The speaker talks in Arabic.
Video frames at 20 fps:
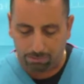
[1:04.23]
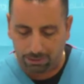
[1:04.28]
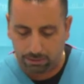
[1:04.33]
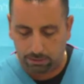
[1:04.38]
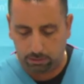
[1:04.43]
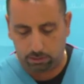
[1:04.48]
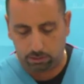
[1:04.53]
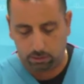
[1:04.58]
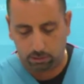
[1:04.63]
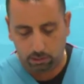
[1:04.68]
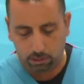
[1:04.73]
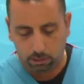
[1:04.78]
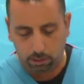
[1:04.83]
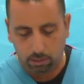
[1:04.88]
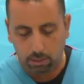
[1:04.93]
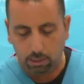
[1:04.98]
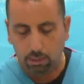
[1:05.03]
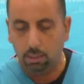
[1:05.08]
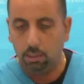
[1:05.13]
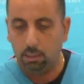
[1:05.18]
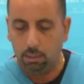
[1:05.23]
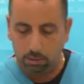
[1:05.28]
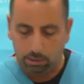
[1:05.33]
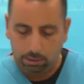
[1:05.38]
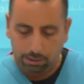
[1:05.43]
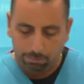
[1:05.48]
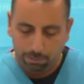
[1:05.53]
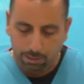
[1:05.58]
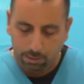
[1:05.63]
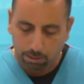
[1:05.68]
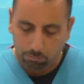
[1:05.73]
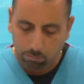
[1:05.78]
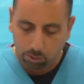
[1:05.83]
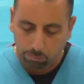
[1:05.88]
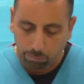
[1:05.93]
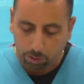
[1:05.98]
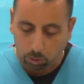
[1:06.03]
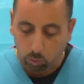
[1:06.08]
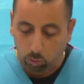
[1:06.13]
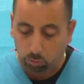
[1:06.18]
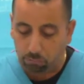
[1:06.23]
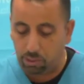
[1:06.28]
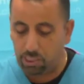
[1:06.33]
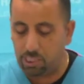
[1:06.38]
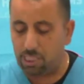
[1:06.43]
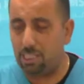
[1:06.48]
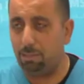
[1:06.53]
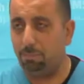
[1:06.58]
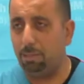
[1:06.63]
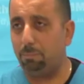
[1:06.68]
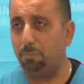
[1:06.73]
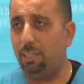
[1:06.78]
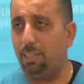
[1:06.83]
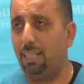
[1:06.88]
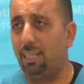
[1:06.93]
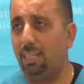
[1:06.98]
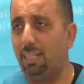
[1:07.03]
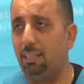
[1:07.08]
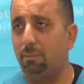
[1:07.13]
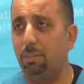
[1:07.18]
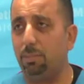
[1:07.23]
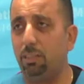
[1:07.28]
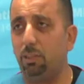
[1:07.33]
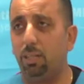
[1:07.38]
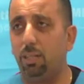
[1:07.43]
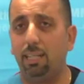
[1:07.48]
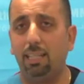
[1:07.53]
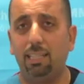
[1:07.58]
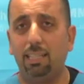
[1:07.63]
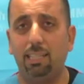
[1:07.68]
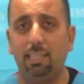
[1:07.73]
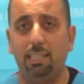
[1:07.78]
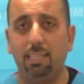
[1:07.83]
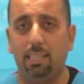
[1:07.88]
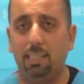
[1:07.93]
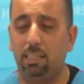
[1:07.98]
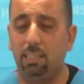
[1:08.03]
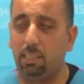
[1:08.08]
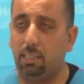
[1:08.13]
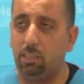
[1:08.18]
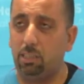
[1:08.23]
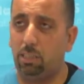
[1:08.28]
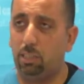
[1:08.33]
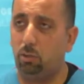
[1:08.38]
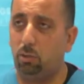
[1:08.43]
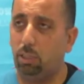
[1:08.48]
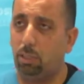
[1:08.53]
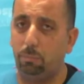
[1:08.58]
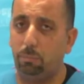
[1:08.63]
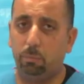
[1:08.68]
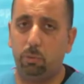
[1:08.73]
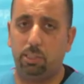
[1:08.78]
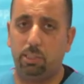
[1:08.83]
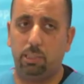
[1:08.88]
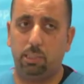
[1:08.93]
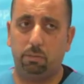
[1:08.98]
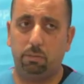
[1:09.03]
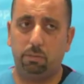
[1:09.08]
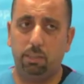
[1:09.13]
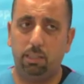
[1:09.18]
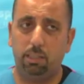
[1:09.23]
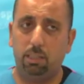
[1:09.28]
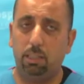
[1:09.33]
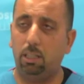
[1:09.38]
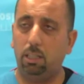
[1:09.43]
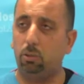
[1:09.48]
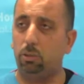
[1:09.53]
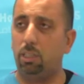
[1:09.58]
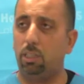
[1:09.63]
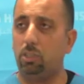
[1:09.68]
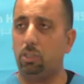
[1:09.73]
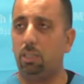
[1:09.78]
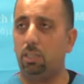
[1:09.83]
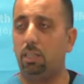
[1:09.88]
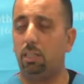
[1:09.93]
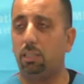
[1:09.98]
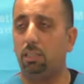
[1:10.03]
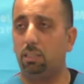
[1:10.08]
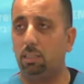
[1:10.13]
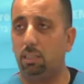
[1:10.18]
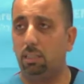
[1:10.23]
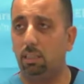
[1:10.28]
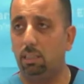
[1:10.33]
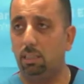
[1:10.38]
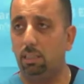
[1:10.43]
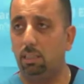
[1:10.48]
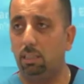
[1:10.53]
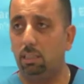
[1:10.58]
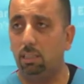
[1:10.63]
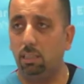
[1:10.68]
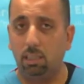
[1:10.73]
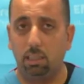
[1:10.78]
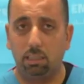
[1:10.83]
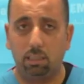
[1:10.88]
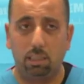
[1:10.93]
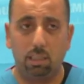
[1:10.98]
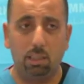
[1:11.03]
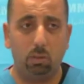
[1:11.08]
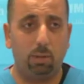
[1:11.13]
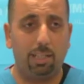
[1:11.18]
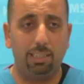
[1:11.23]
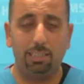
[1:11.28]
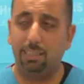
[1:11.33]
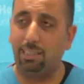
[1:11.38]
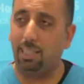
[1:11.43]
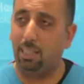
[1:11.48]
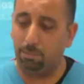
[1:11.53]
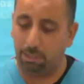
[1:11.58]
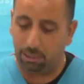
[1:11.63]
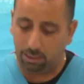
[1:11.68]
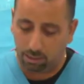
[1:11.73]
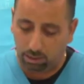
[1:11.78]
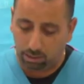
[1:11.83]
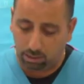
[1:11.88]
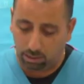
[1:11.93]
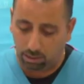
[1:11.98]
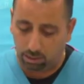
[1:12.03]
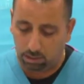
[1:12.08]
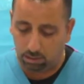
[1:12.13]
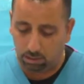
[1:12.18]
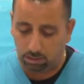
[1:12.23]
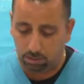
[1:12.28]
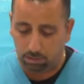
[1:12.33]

بتاتا كمان مش معقول فيش سبب بالعالم انه اخلي انا انا اشتغل هنا بالمستشفى اخذ اجار اقل اقل وعدد عاملين اقل